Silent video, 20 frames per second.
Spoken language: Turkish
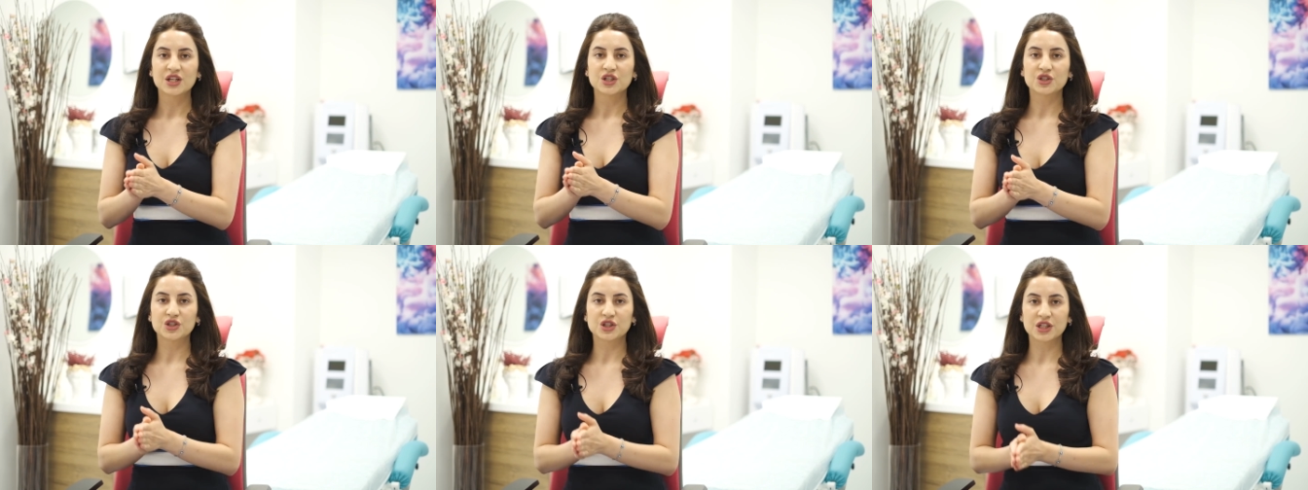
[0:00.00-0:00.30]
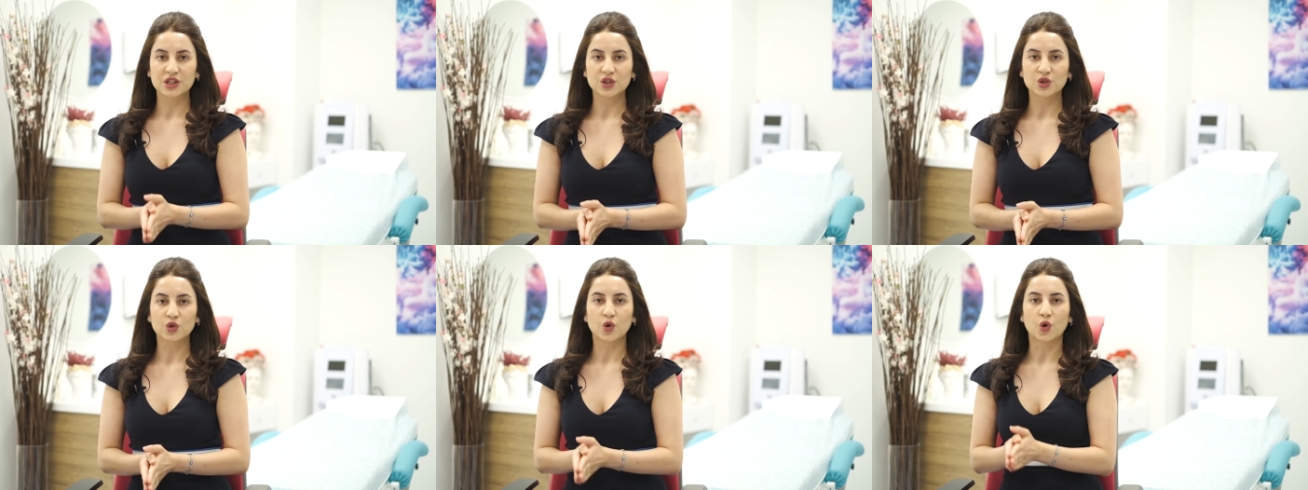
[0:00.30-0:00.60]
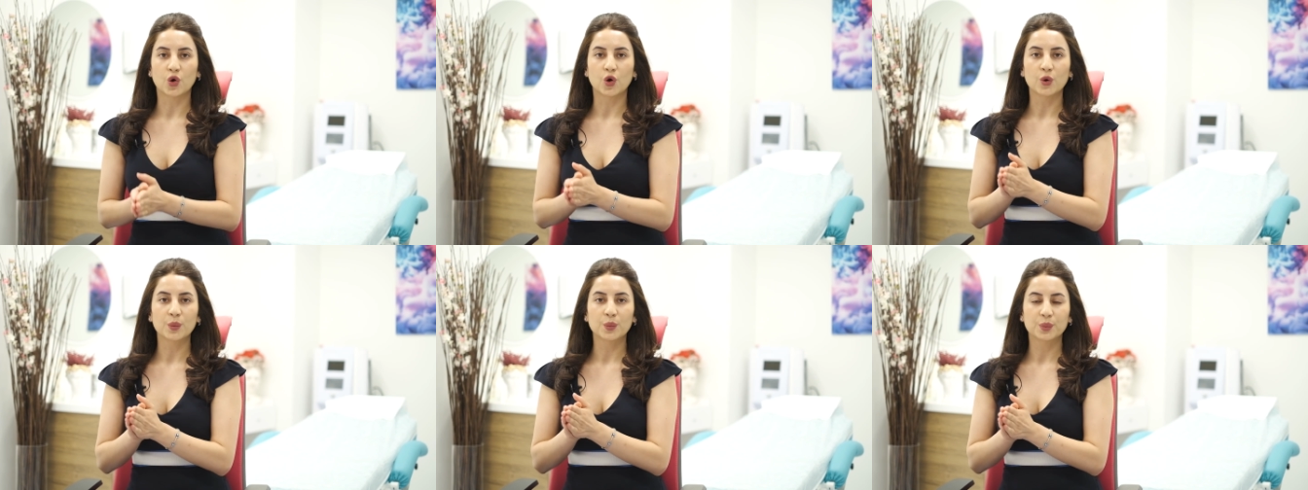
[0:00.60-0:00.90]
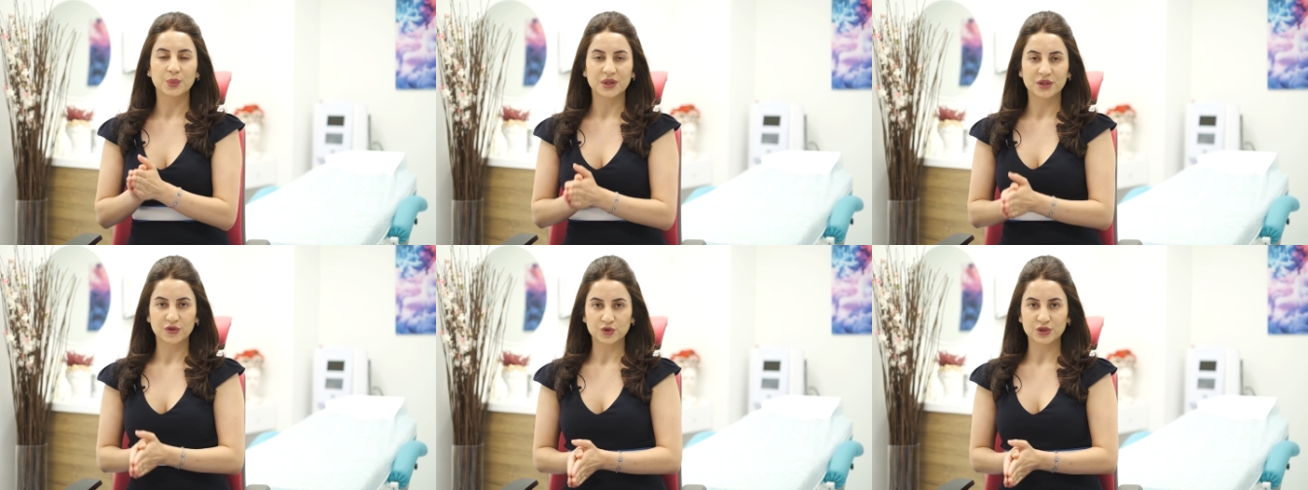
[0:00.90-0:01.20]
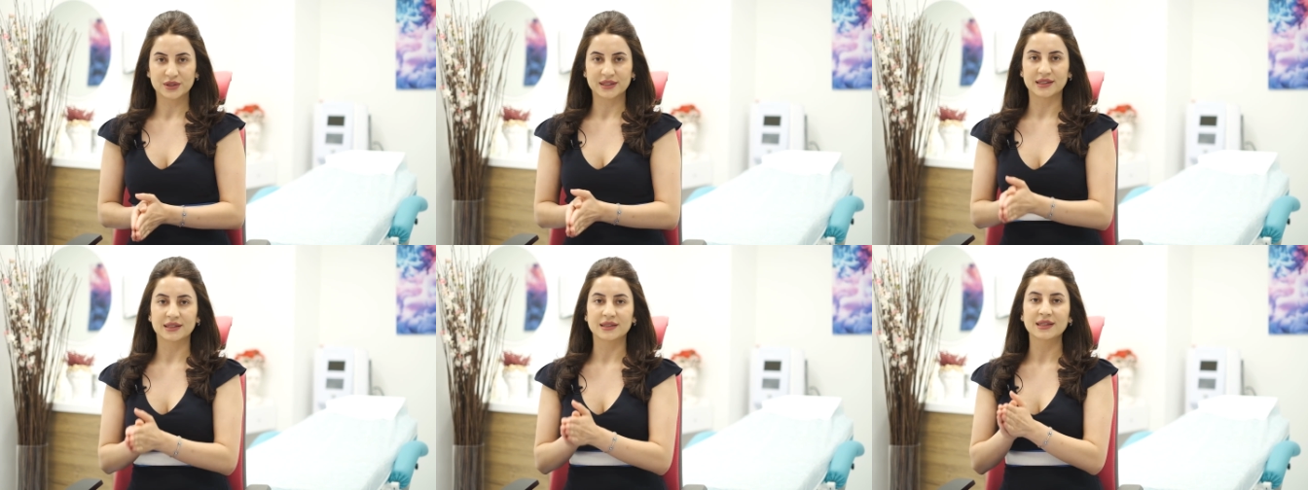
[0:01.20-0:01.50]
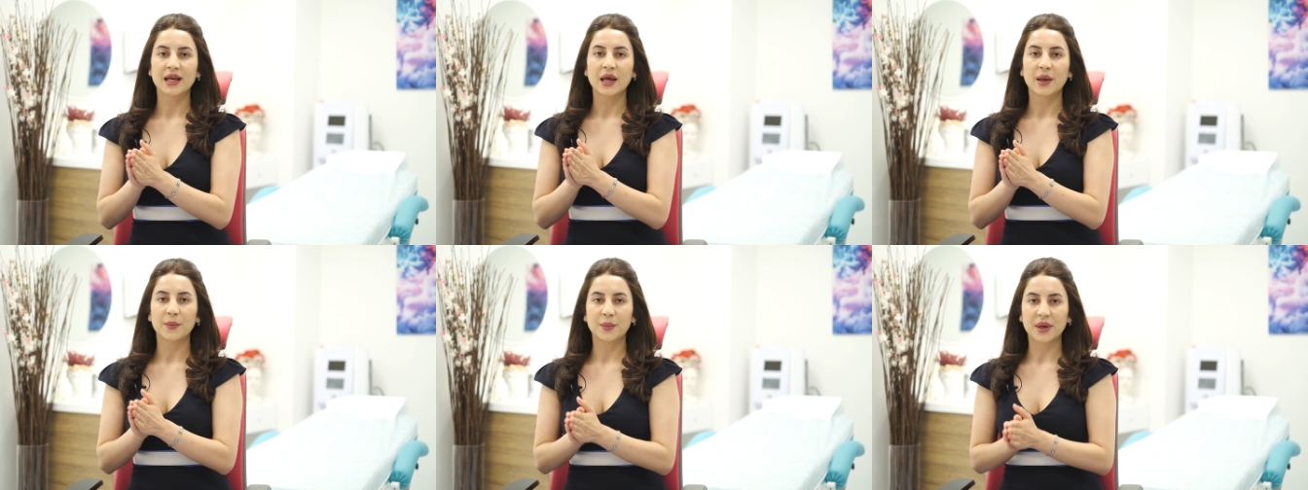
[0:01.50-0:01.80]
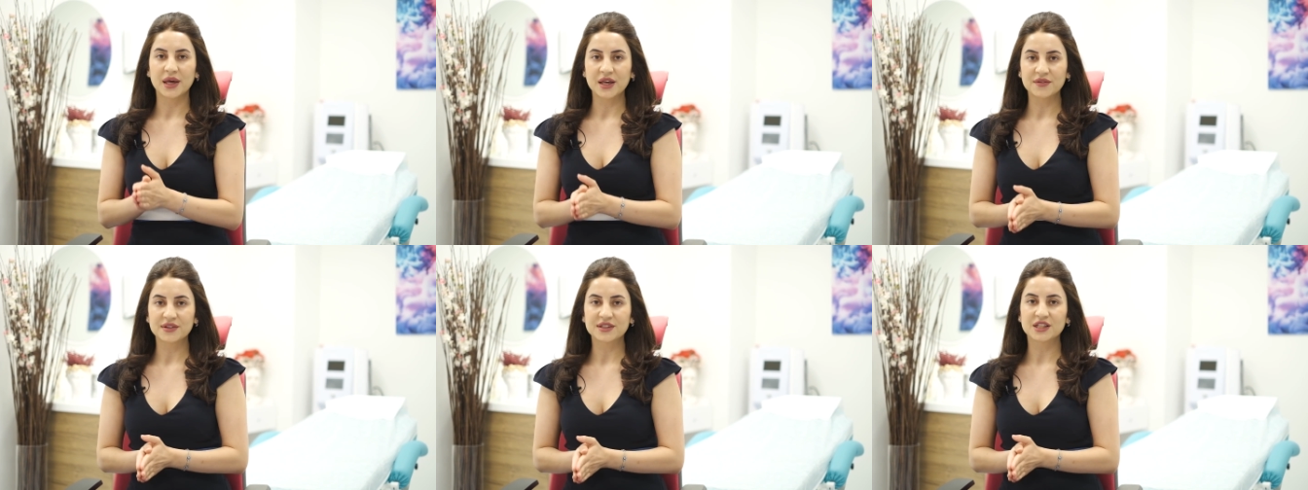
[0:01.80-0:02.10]
çinko, biyotin,
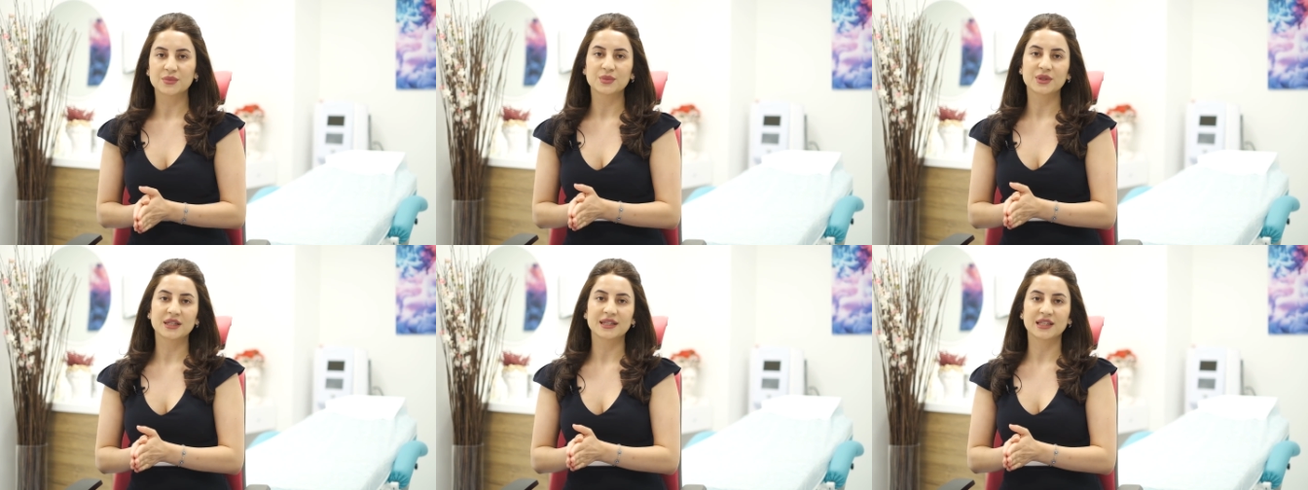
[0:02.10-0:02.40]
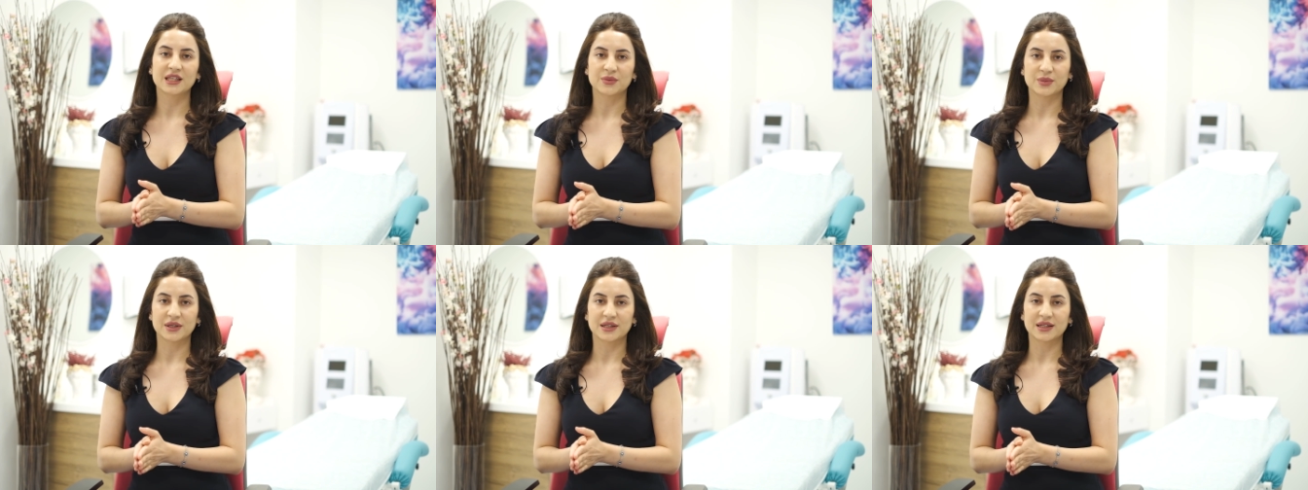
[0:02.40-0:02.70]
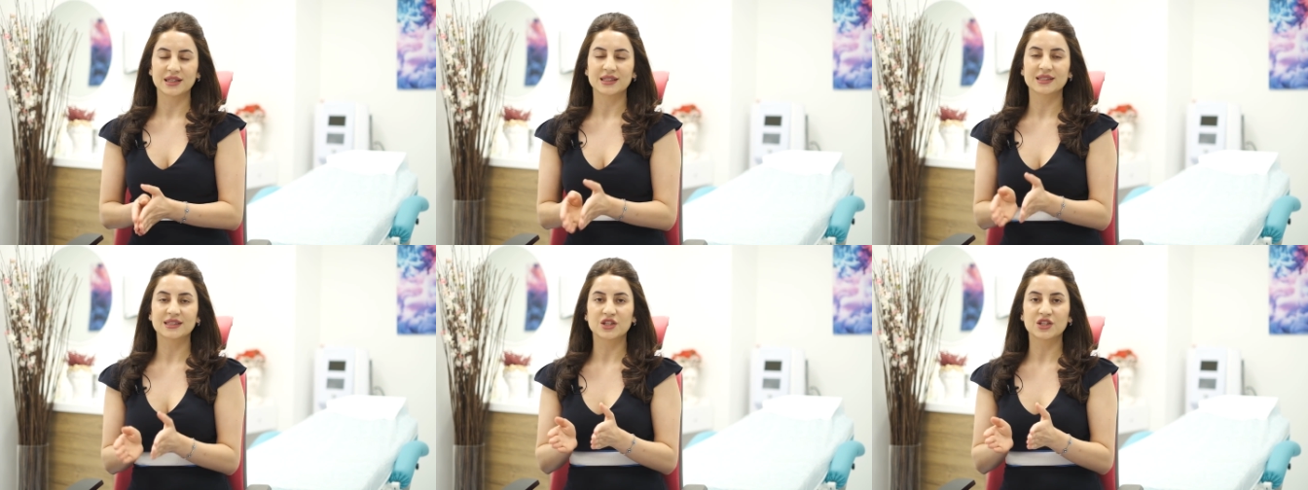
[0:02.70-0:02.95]
B vitamini gibi